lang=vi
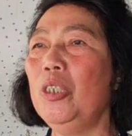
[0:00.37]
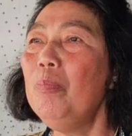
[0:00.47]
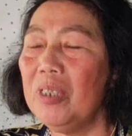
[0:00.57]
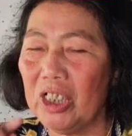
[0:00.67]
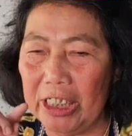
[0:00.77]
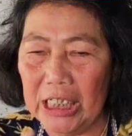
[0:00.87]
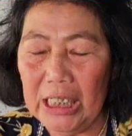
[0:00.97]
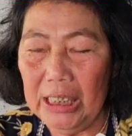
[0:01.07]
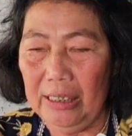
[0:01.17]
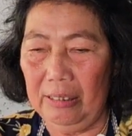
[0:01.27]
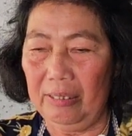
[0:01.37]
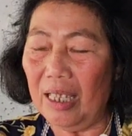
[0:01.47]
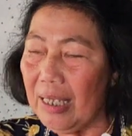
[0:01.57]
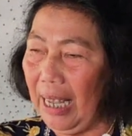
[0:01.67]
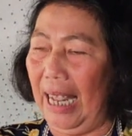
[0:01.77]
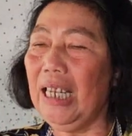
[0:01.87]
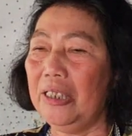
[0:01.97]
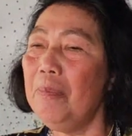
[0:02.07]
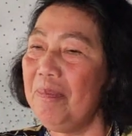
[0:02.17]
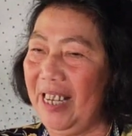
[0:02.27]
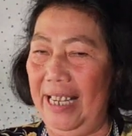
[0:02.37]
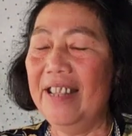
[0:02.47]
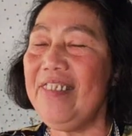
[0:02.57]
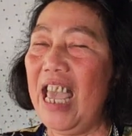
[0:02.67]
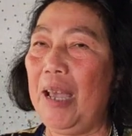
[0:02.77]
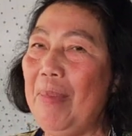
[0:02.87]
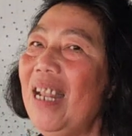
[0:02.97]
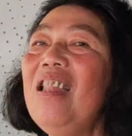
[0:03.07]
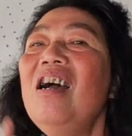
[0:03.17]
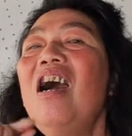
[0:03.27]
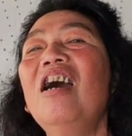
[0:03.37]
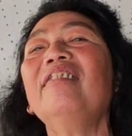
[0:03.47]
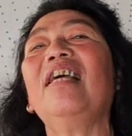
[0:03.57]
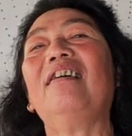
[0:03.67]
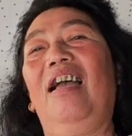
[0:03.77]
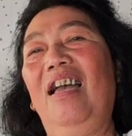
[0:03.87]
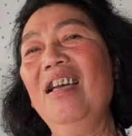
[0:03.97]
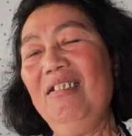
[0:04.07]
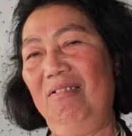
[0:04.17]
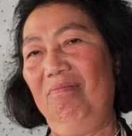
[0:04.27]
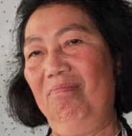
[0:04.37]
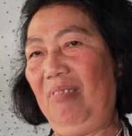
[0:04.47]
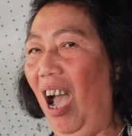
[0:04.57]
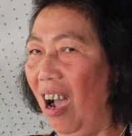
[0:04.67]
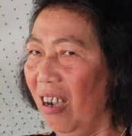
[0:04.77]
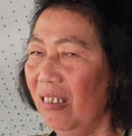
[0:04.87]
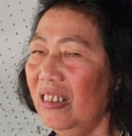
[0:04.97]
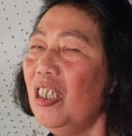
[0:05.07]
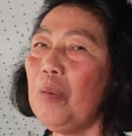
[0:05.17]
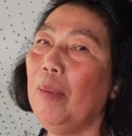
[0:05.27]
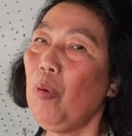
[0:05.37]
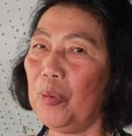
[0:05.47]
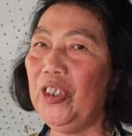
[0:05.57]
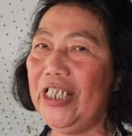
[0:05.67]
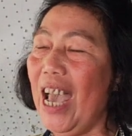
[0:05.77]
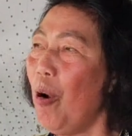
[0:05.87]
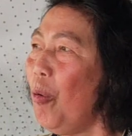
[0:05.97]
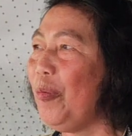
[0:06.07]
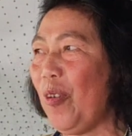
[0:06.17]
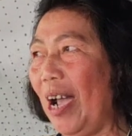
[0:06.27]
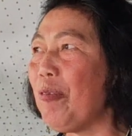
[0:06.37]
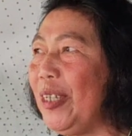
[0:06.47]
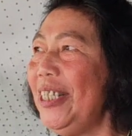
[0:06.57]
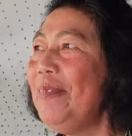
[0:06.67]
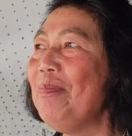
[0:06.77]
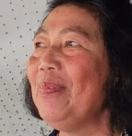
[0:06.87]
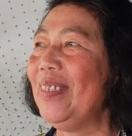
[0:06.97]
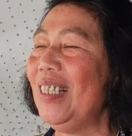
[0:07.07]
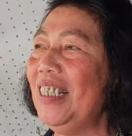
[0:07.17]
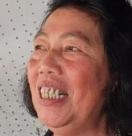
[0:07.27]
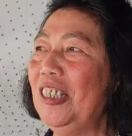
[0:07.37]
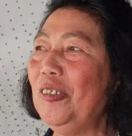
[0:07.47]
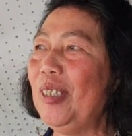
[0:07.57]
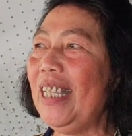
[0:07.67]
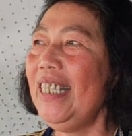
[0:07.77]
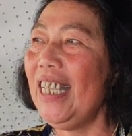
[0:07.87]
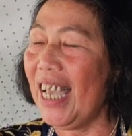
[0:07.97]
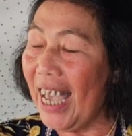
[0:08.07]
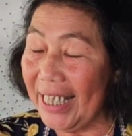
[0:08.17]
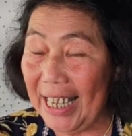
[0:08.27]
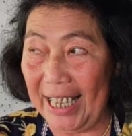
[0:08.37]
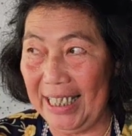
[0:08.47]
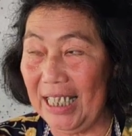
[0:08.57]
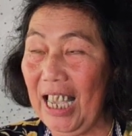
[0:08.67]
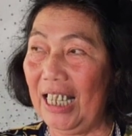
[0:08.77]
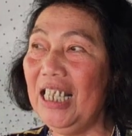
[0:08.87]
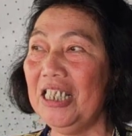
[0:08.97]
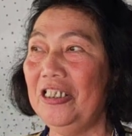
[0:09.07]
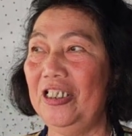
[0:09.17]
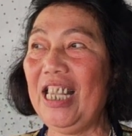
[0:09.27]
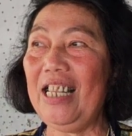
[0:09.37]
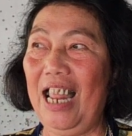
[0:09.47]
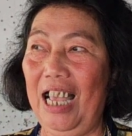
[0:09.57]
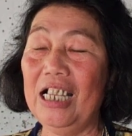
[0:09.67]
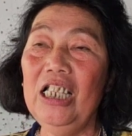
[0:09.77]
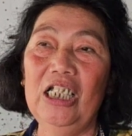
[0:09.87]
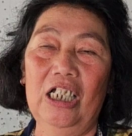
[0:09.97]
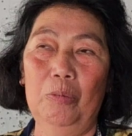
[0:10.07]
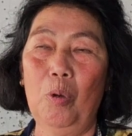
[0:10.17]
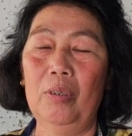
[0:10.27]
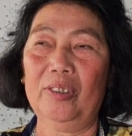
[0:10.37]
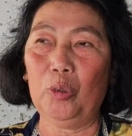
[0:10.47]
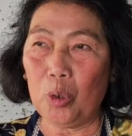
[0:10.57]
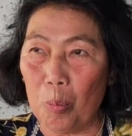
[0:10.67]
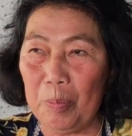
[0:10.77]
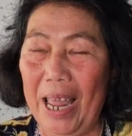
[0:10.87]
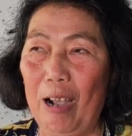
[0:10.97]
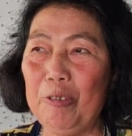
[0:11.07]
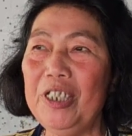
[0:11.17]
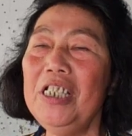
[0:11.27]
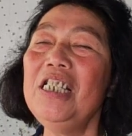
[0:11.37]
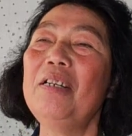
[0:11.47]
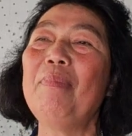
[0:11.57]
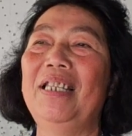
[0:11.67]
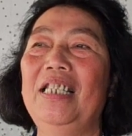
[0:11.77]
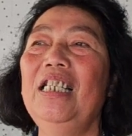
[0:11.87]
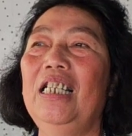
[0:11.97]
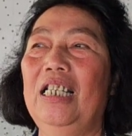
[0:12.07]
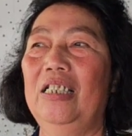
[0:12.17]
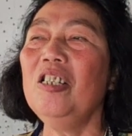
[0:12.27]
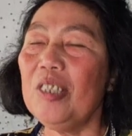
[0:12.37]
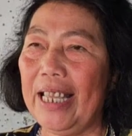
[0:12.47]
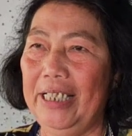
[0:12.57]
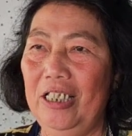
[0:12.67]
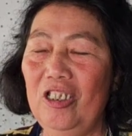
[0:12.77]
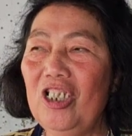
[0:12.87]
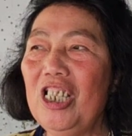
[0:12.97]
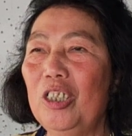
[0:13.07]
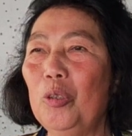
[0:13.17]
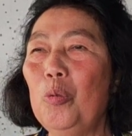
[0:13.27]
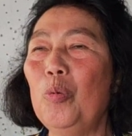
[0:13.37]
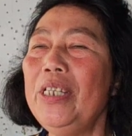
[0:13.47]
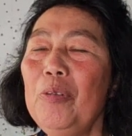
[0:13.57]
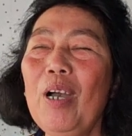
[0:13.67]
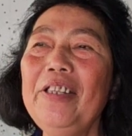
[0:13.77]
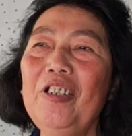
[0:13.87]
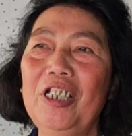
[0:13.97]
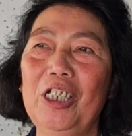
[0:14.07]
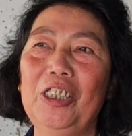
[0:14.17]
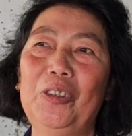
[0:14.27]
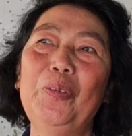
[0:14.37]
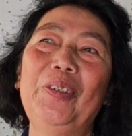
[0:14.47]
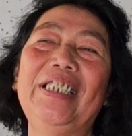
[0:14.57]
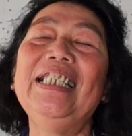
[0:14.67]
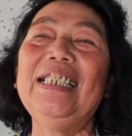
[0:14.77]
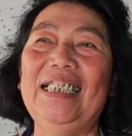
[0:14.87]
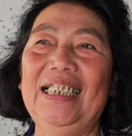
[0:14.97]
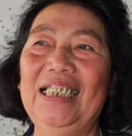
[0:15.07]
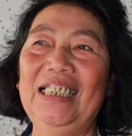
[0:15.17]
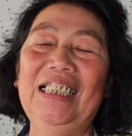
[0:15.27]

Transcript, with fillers: giúp người ừ, tất cả là giúp trẻ già bé lớn hết tất cả yeah. Dạ à, chứ đâu phải một người đâu quá quý cho nên tôi thấy à, anh đầy với ảnh là người trai lạc à, cùng đạo với à, mình à, đức thầy cho nên tôi quý quá cho nên tôi ừ,